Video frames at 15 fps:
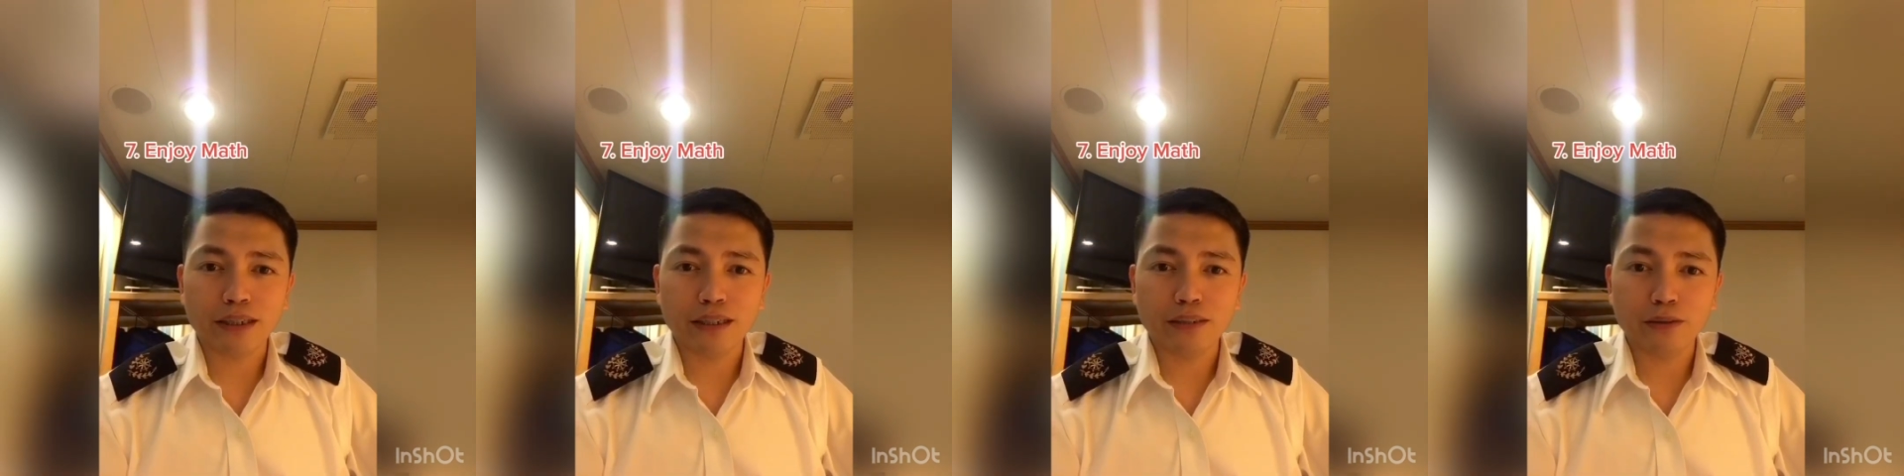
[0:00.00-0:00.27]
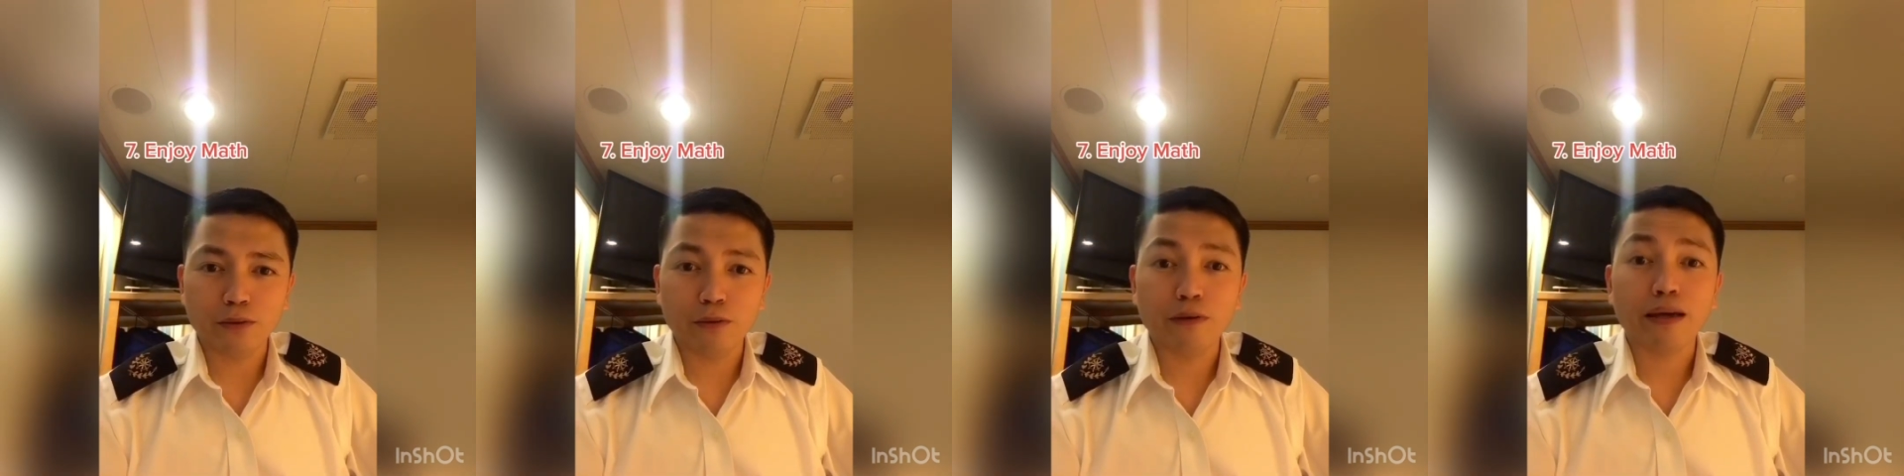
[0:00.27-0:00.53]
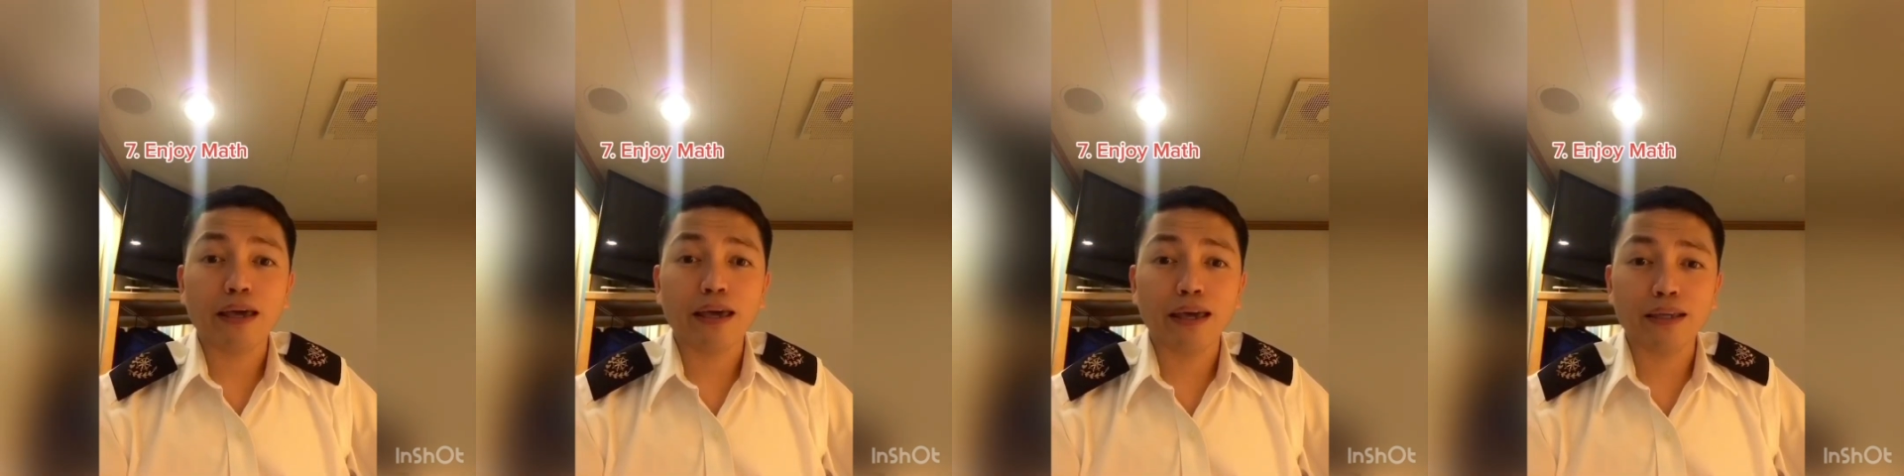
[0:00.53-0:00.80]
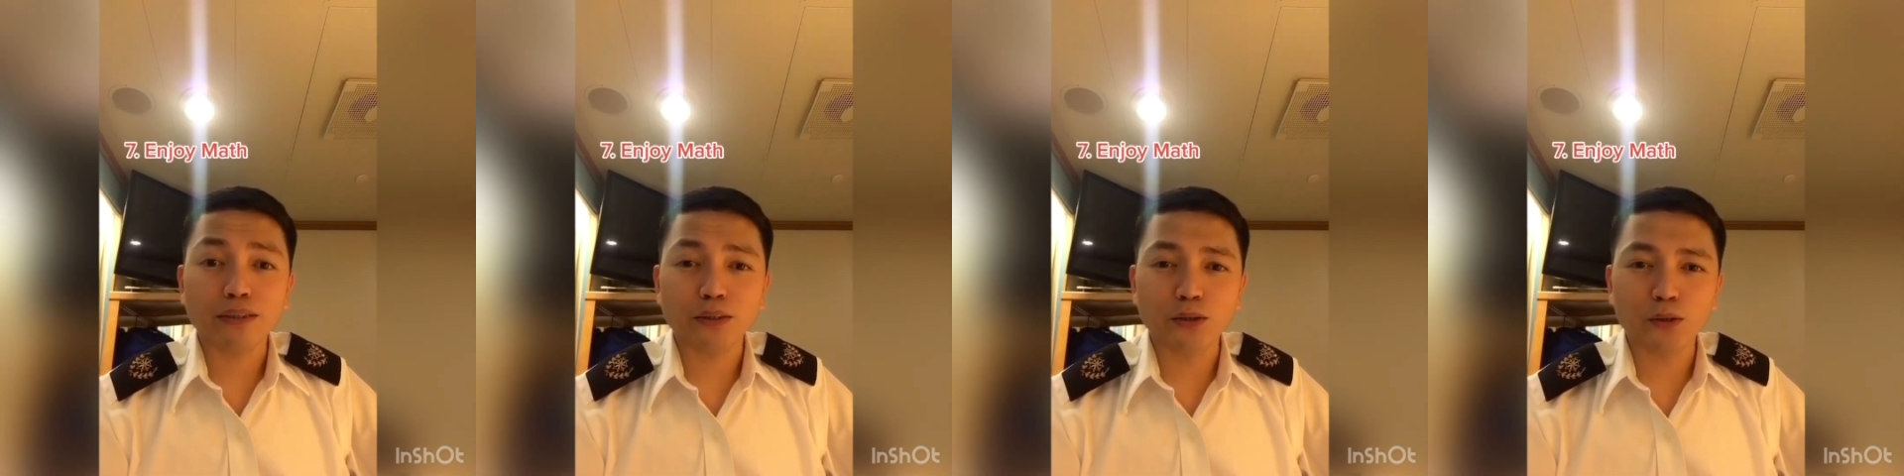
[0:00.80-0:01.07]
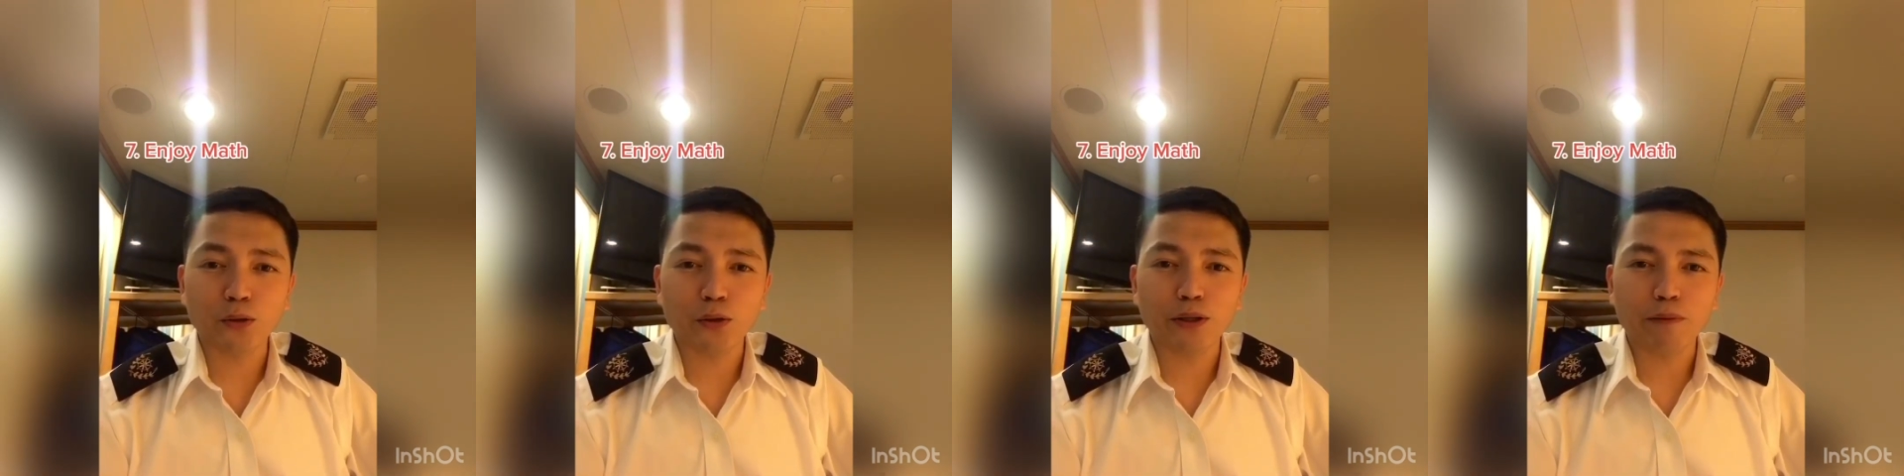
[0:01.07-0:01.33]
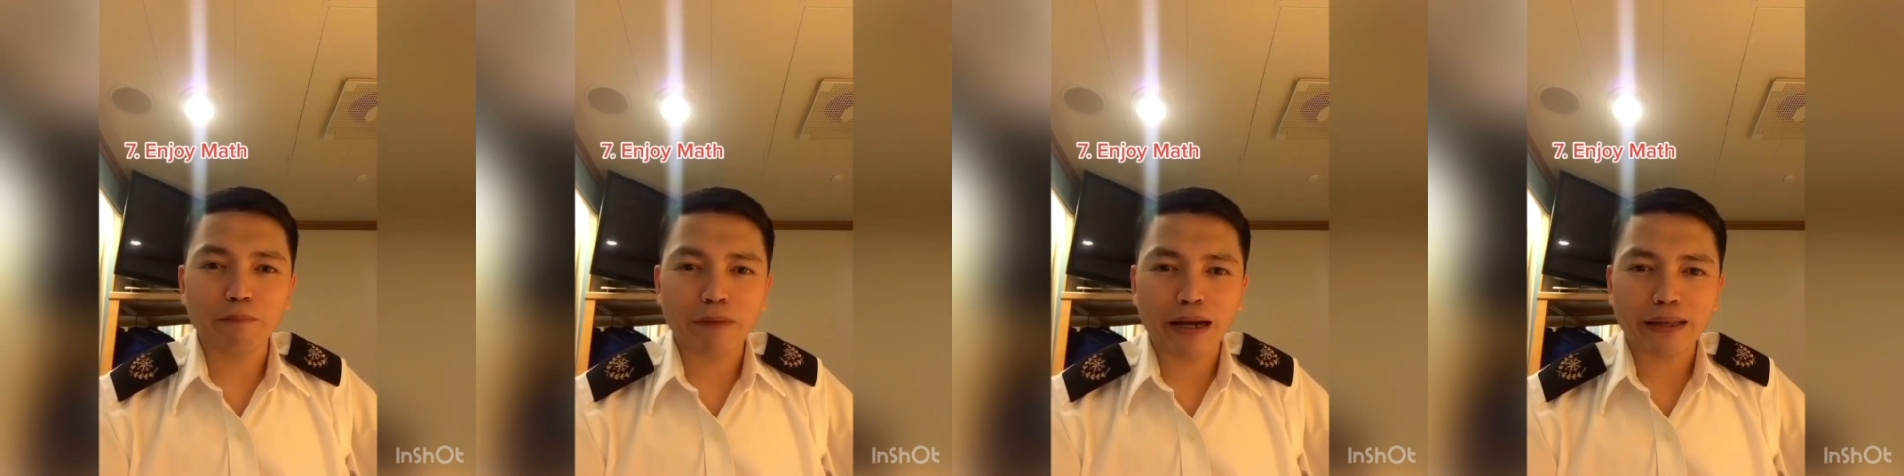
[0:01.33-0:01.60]
inyo.
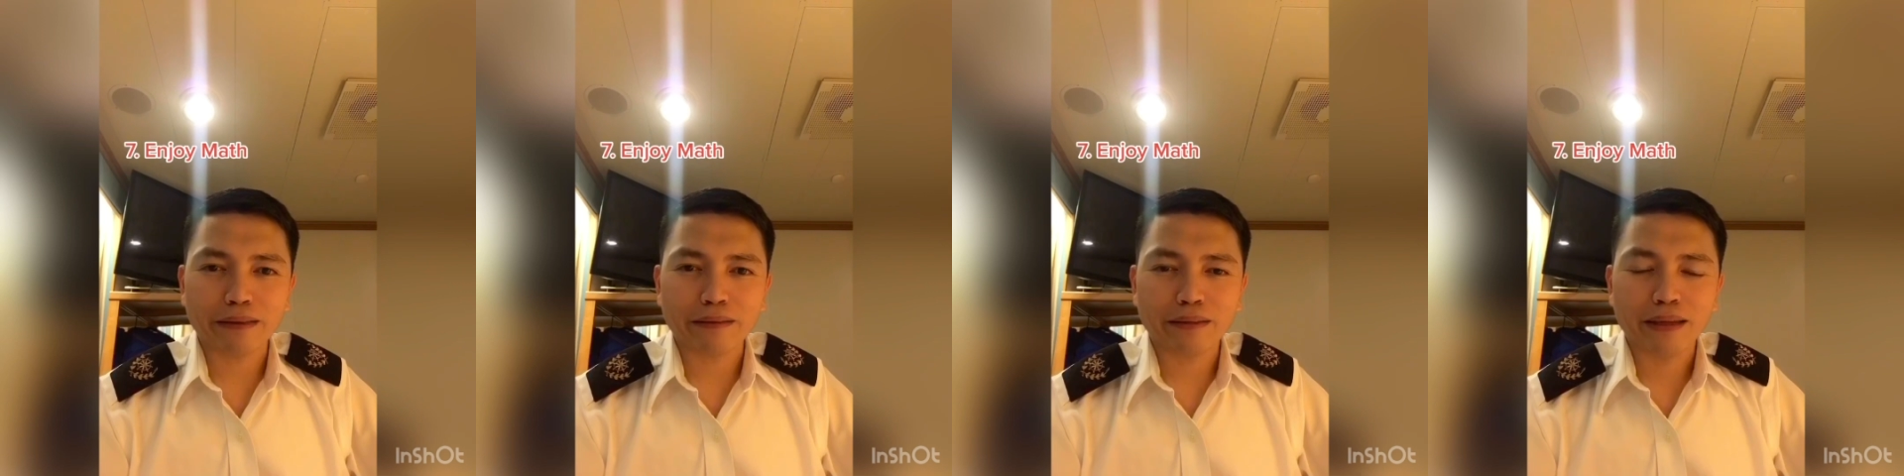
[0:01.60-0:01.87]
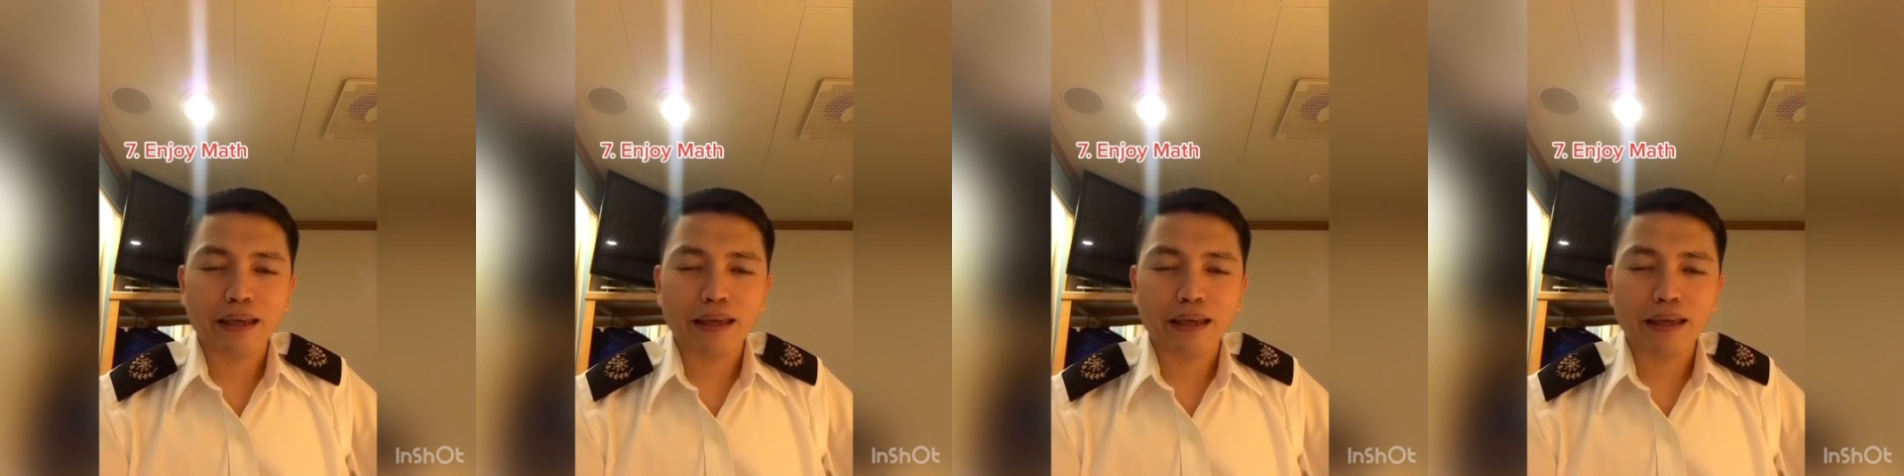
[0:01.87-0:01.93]
Enjoy math.